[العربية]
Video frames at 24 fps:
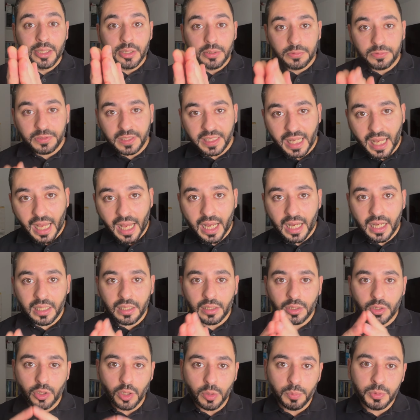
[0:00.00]
في حال
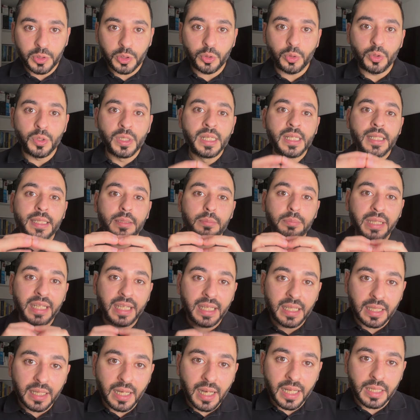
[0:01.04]
قمتوا
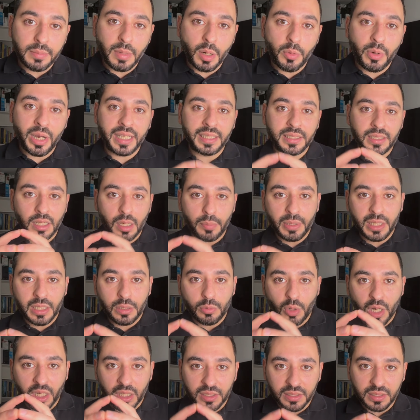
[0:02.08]
بإلغاء الموعد قبل
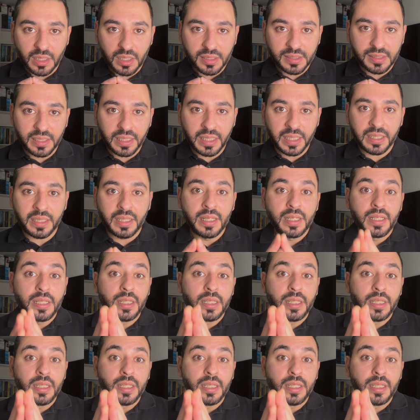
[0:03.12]
وقت قصير